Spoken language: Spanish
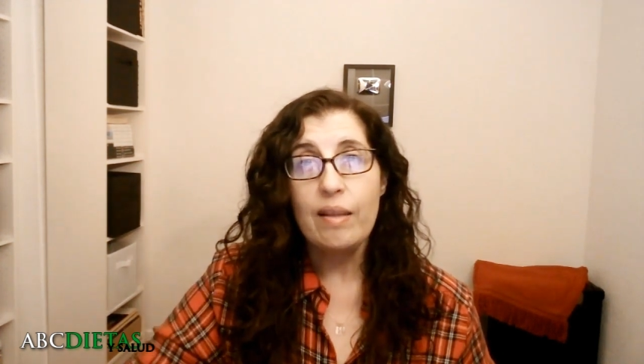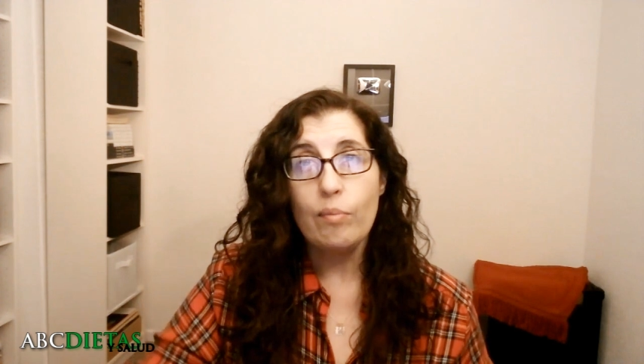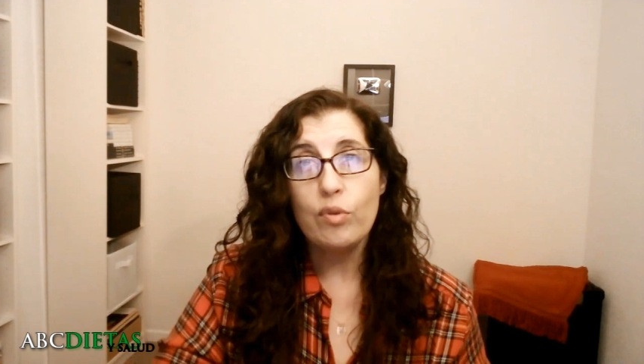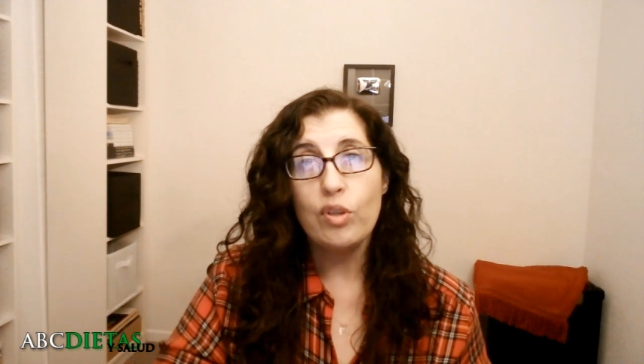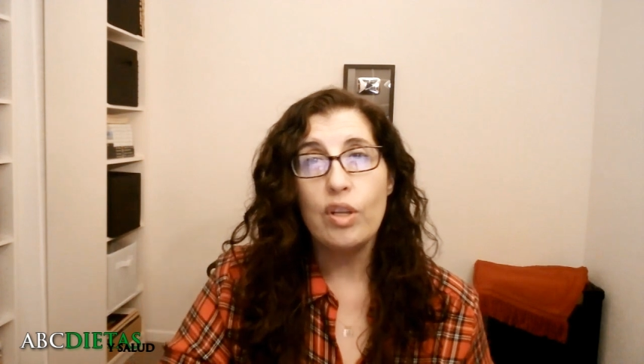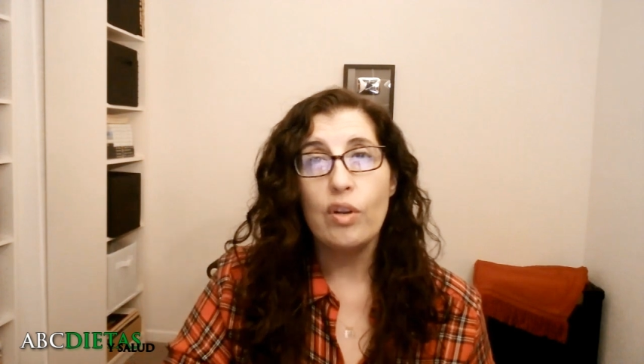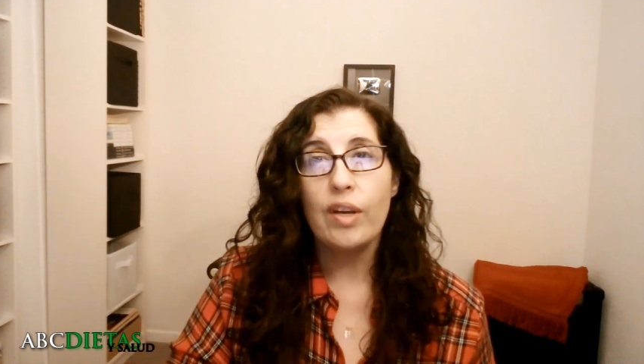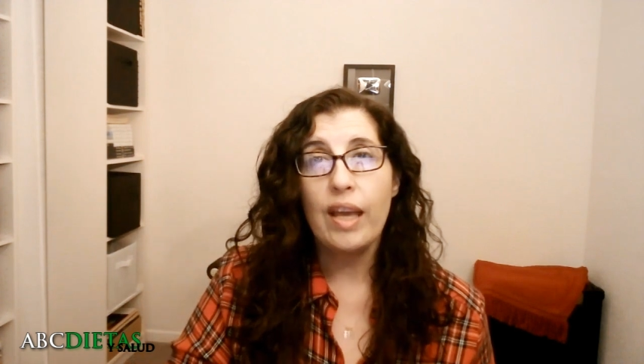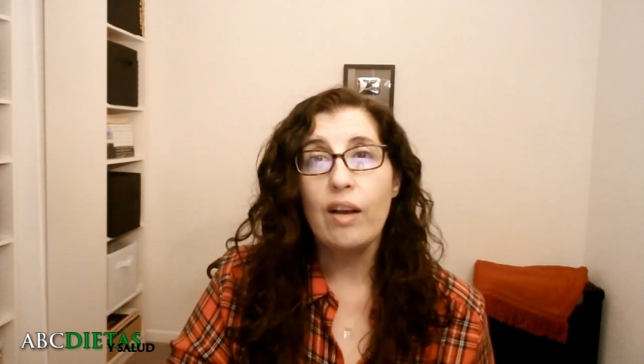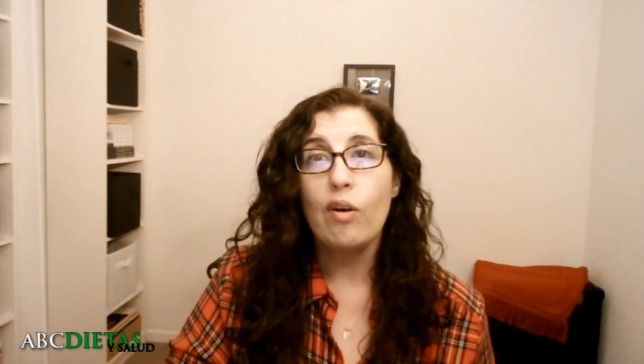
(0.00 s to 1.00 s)
de muchos de
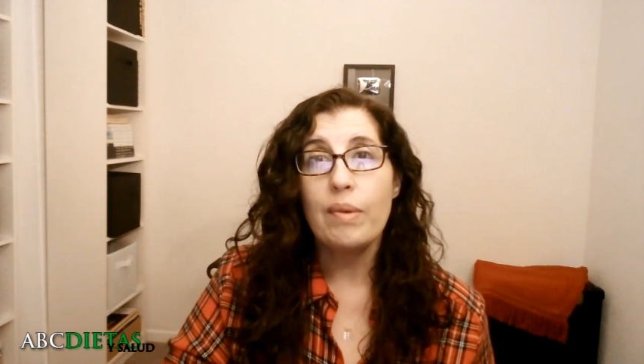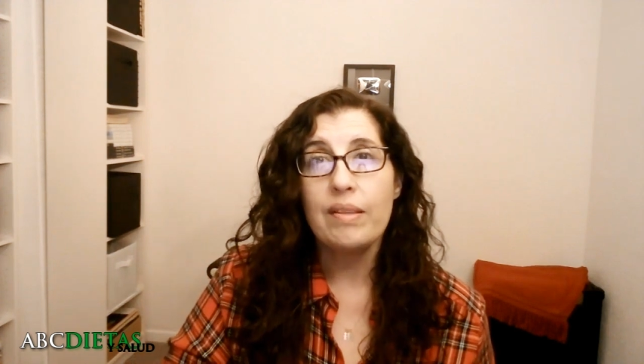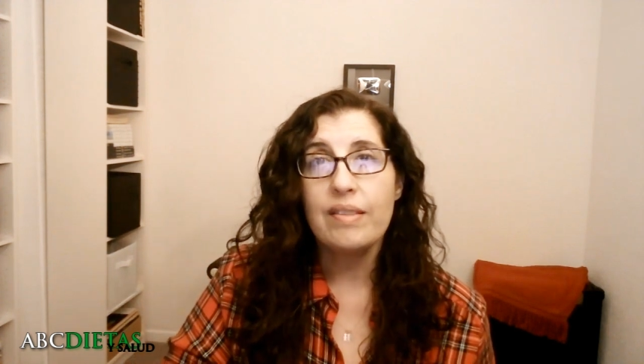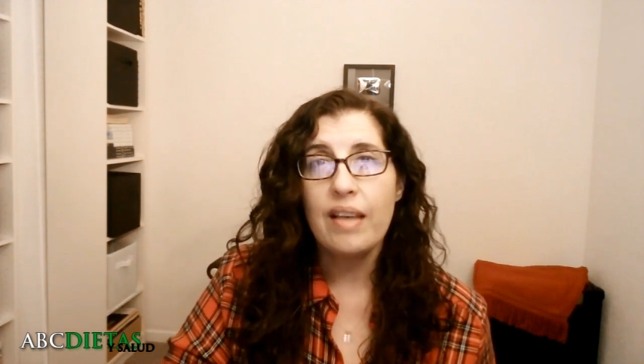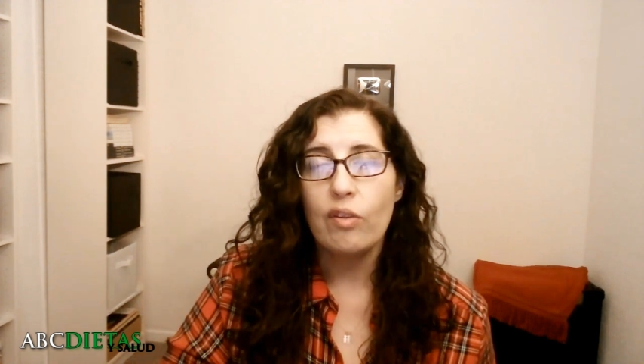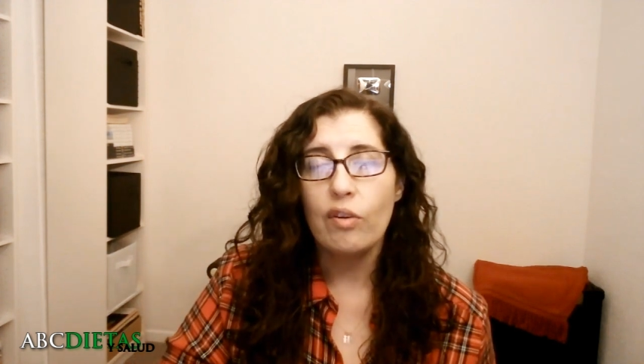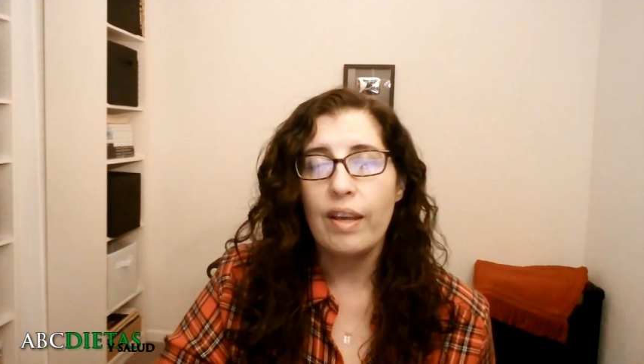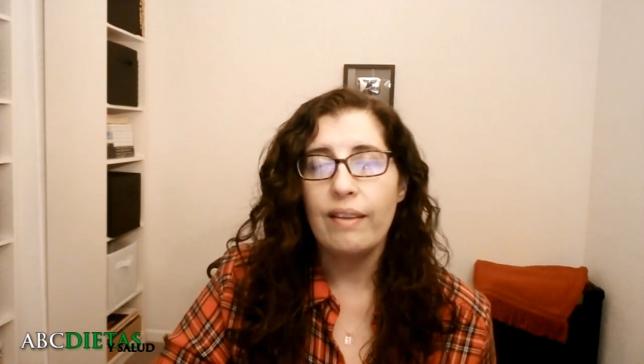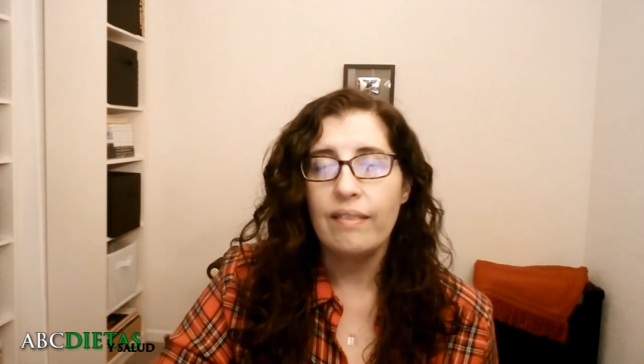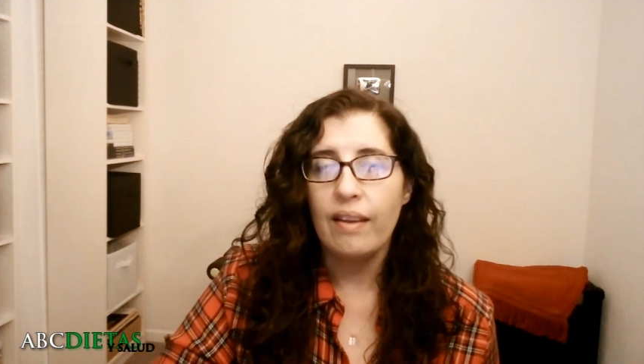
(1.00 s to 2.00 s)
los que han comenzado
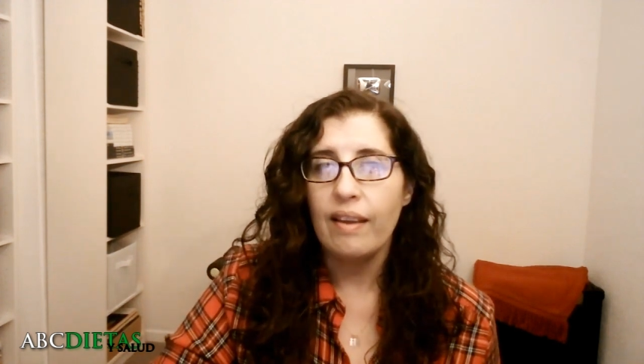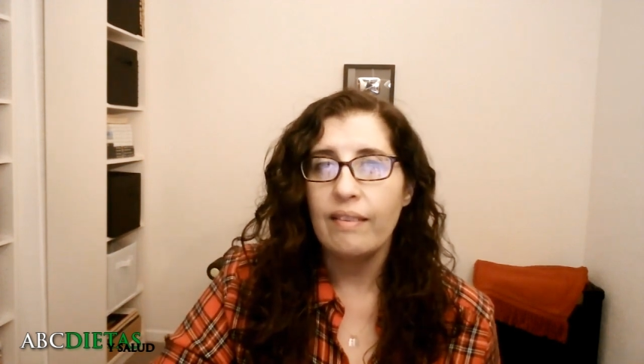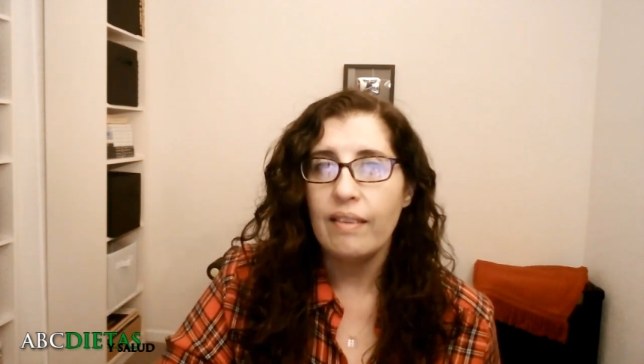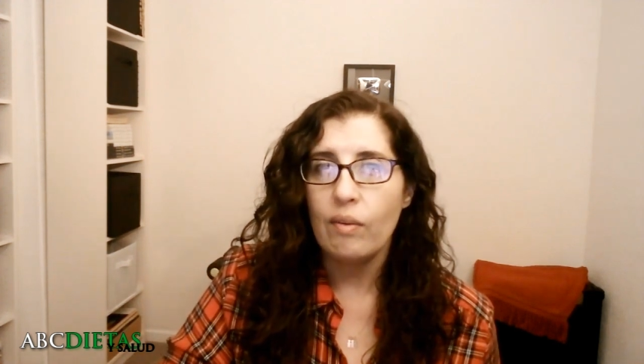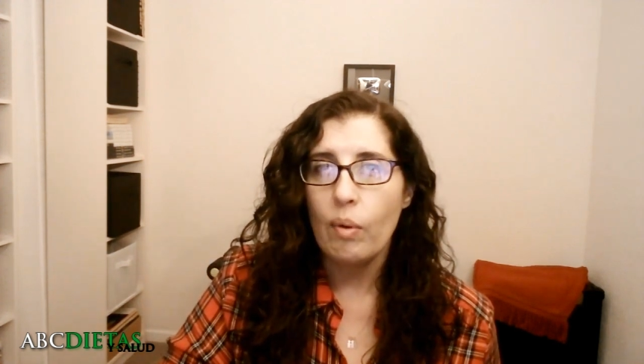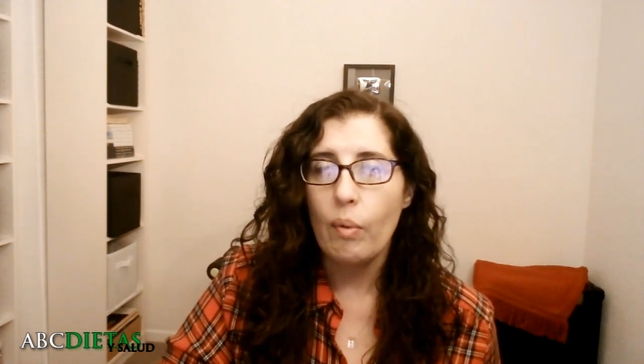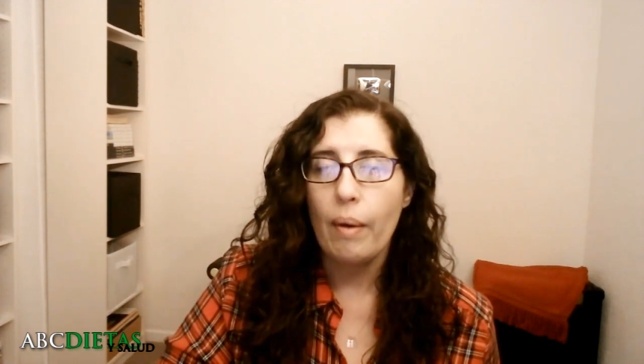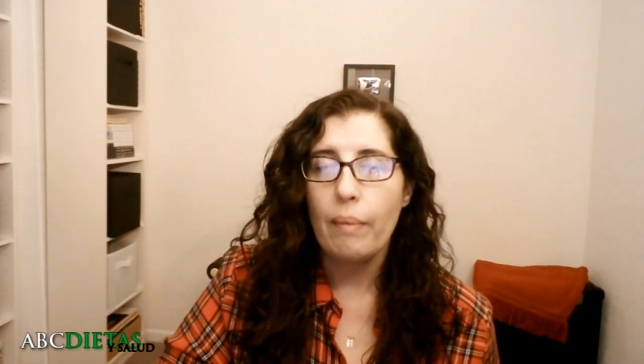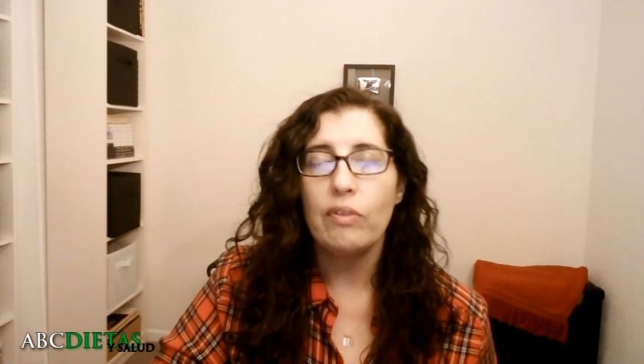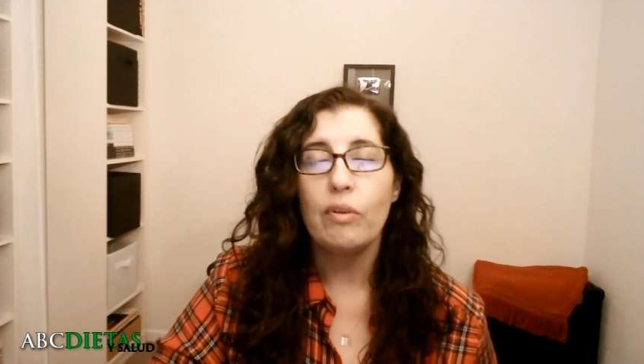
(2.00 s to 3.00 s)
este, este nuevo
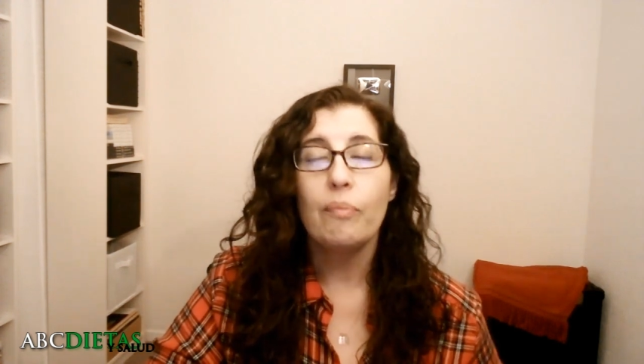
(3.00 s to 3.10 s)
año.